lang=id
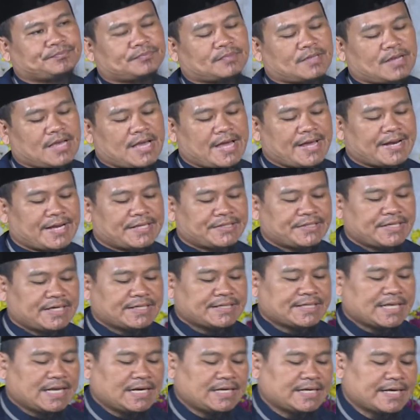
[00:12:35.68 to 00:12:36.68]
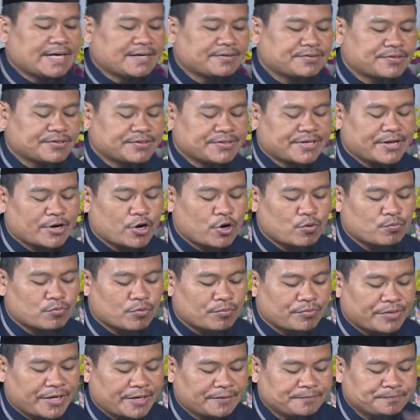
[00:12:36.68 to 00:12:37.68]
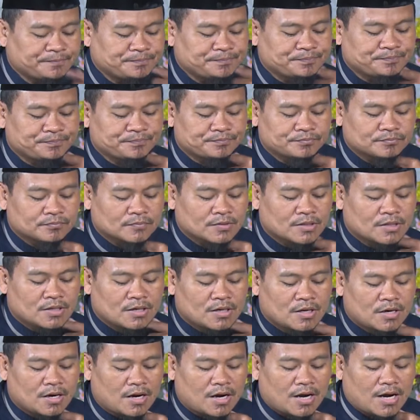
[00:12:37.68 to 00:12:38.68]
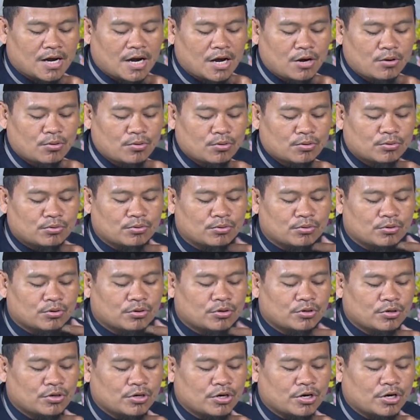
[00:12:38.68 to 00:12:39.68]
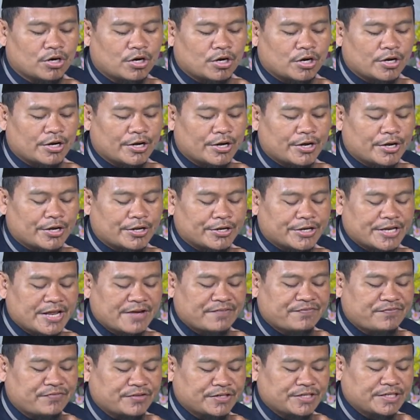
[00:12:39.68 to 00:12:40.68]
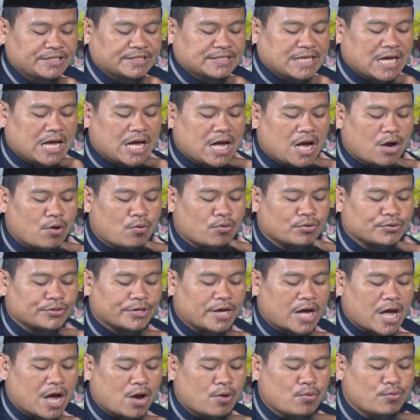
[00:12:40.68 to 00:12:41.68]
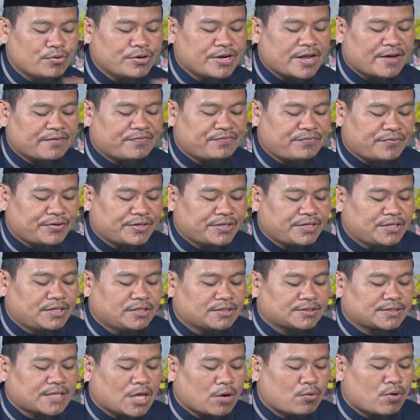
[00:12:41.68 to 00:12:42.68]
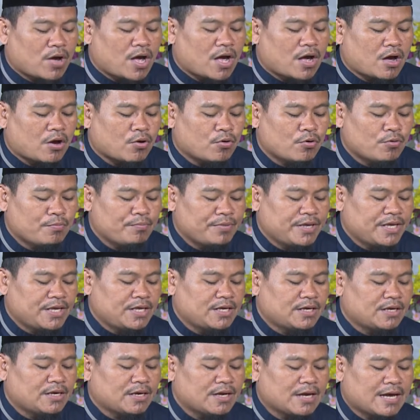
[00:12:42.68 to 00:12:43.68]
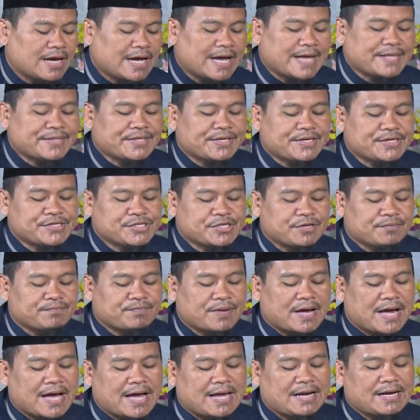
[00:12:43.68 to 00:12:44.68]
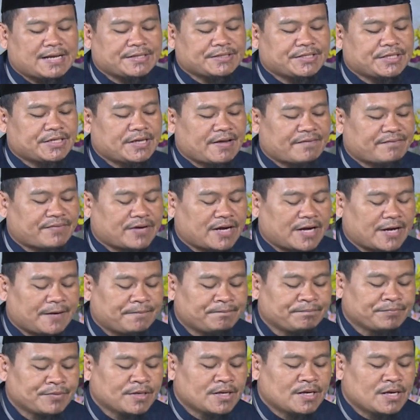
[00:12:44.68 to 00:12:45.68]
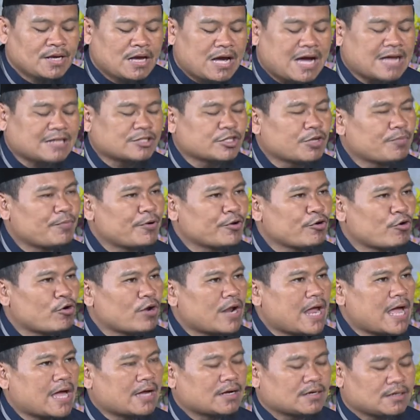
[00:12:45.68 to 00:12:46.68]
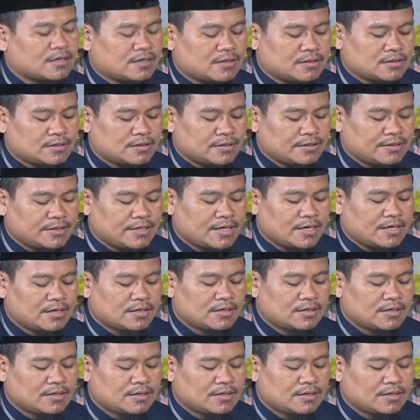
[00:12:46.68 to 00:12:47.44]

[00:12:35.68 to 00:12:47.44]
Nah, nanti kita lihat secara umum ya. Au eh, daf'i au daf'i tawahumi hadhihi sifat allati nafaha atau menolak ya